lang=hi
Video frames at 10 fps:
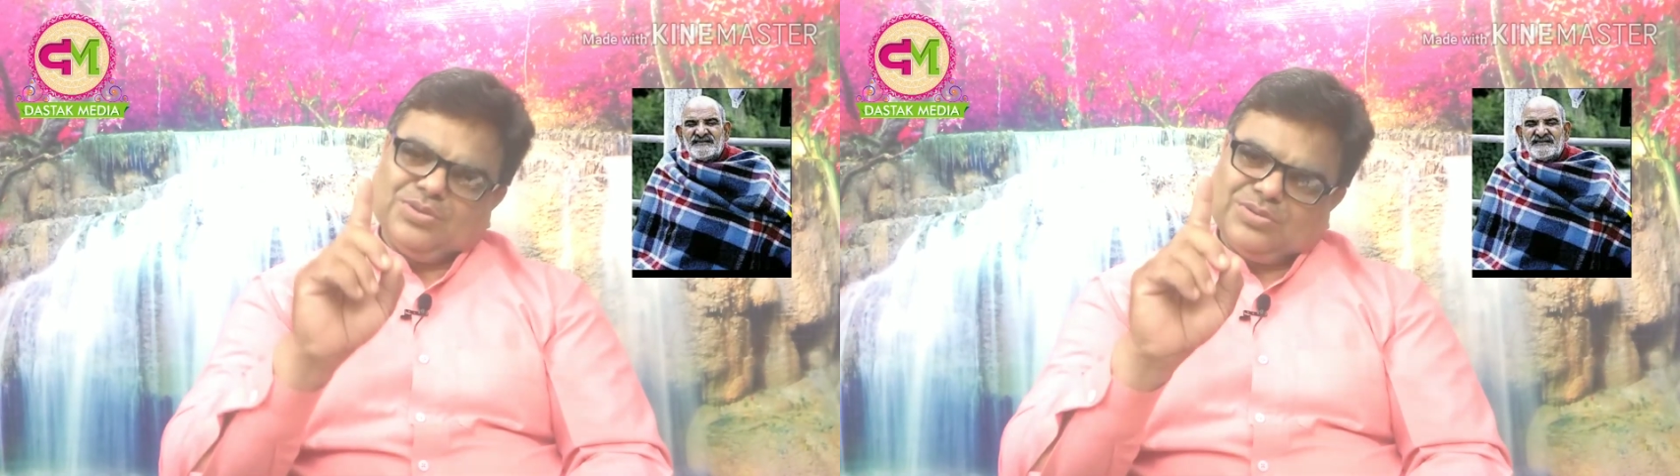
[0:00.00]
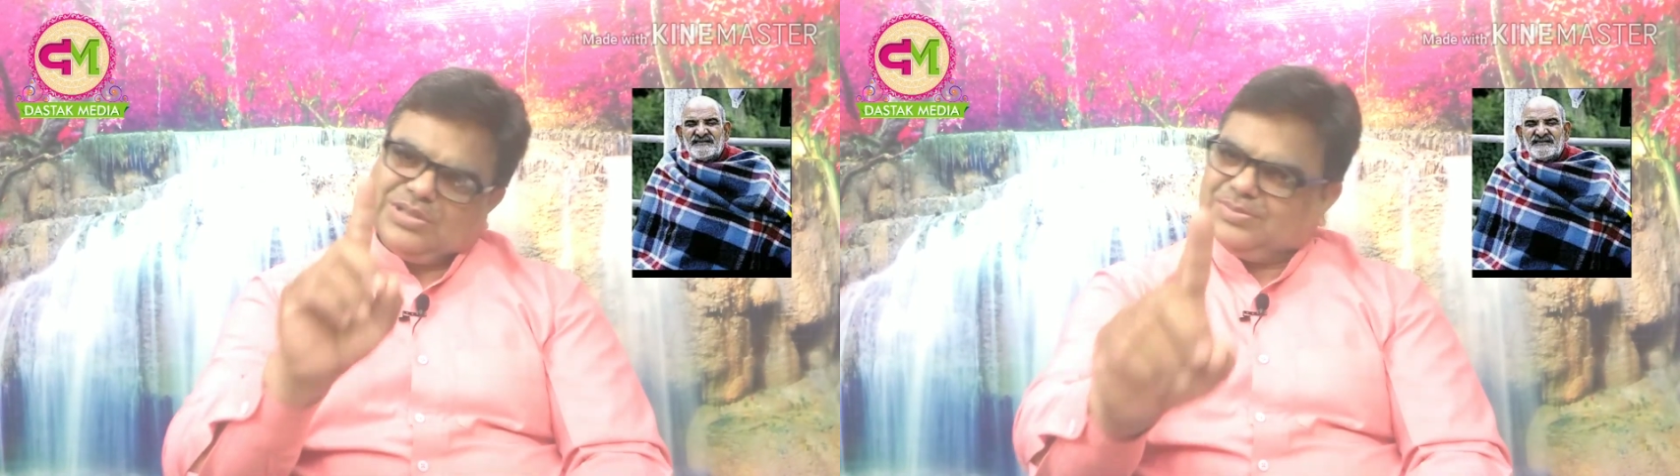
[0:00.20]

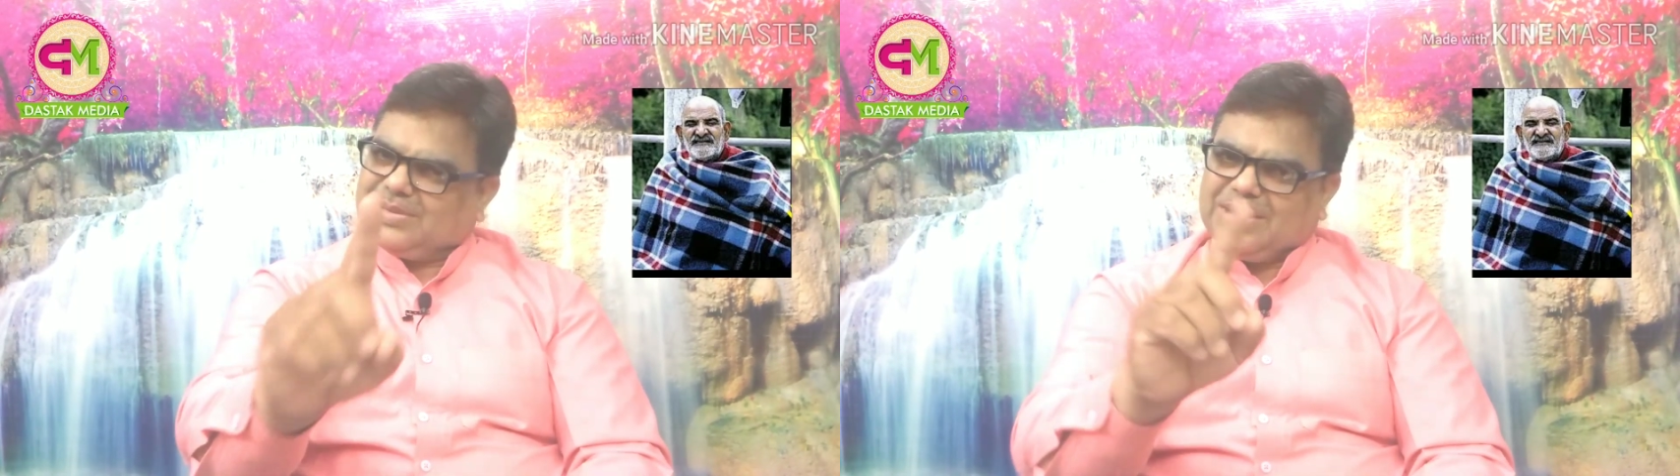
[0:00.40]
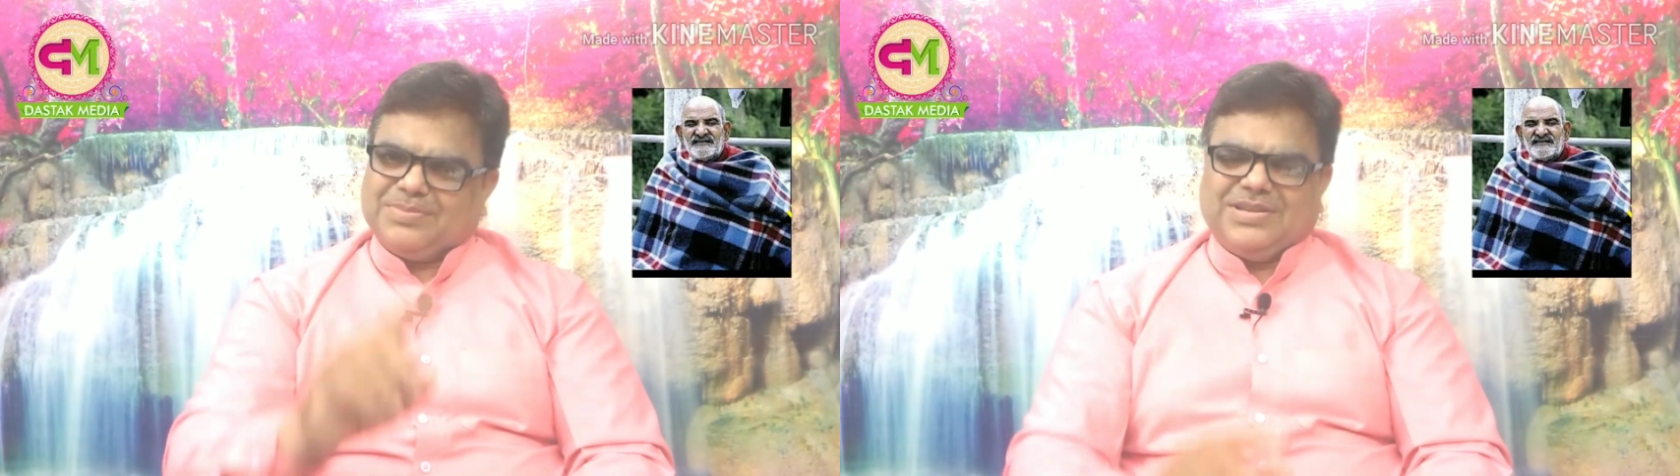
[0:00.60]
तो
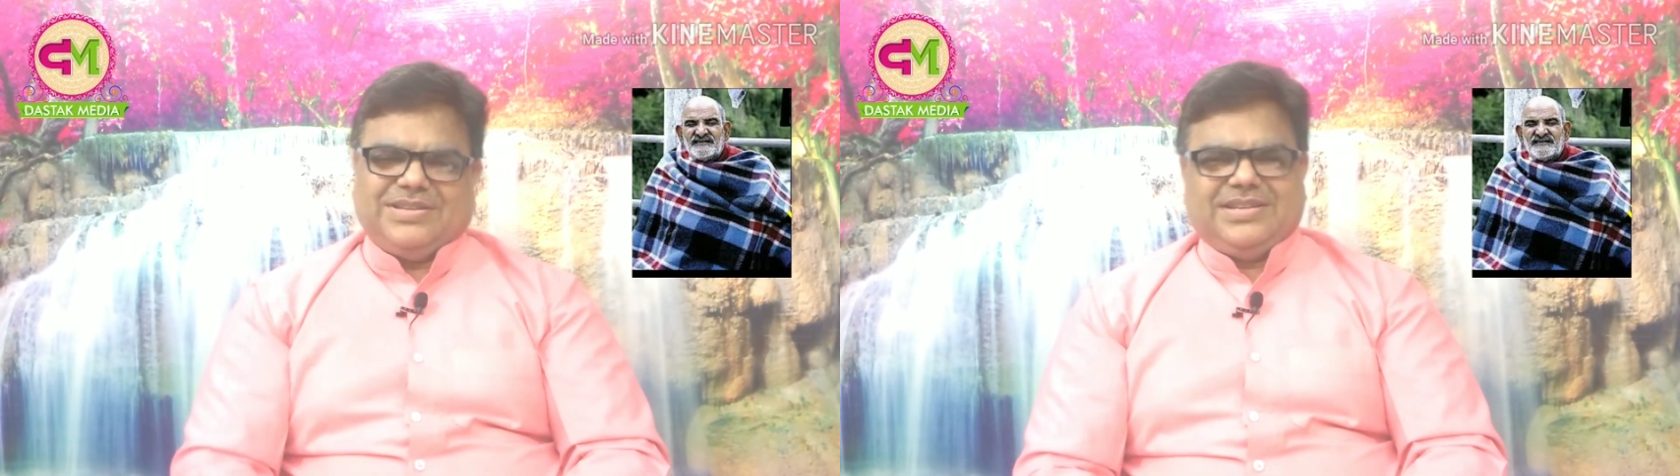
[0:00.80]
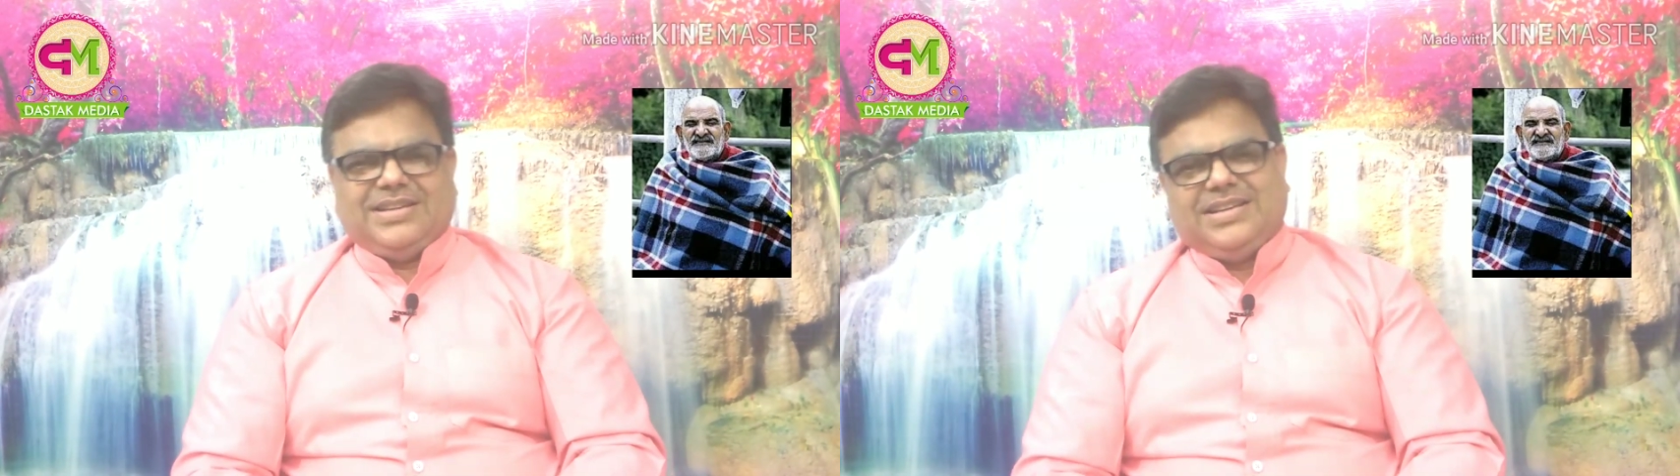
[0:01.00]
सब्सक्राइब
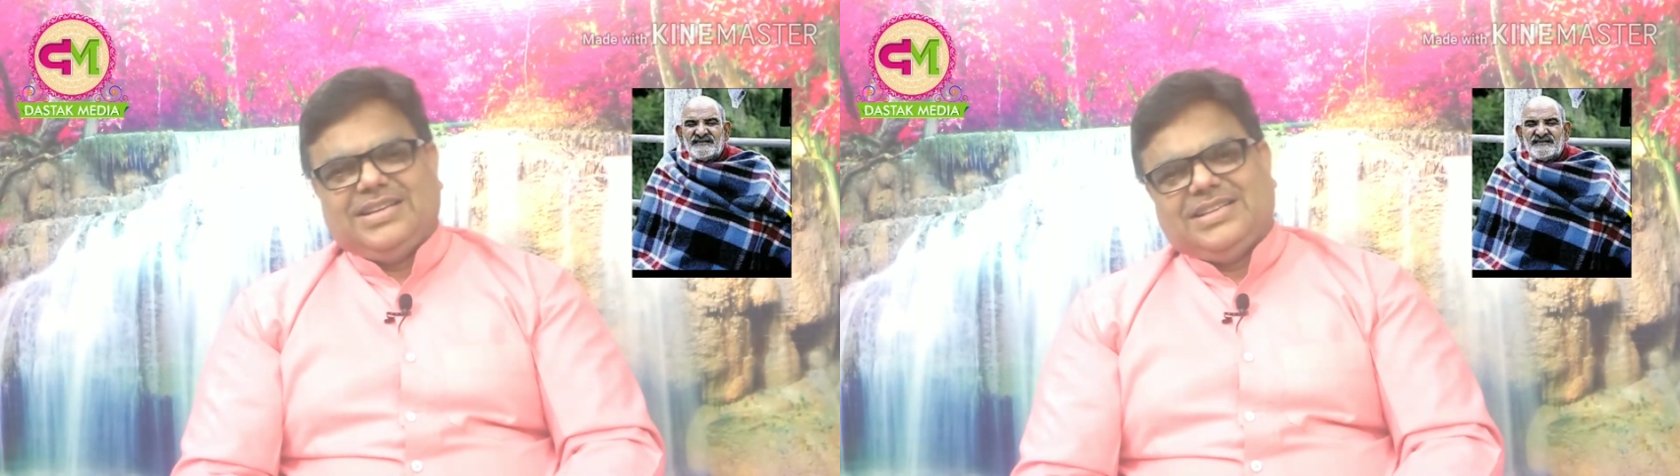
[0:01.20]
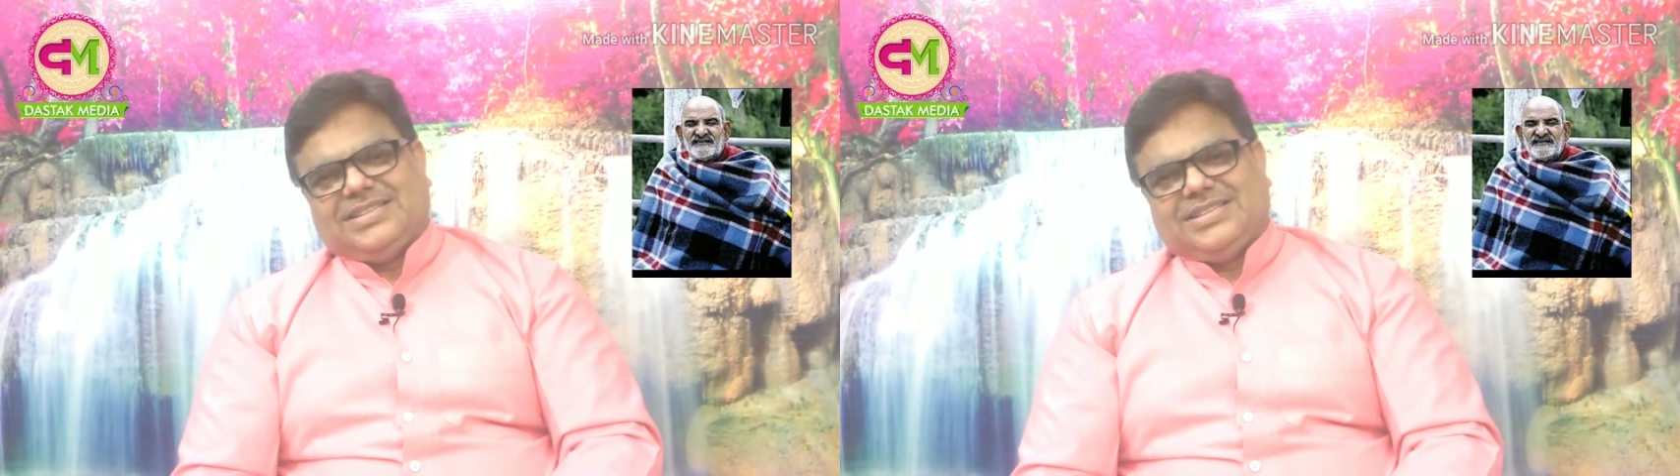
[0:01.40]
कीजिए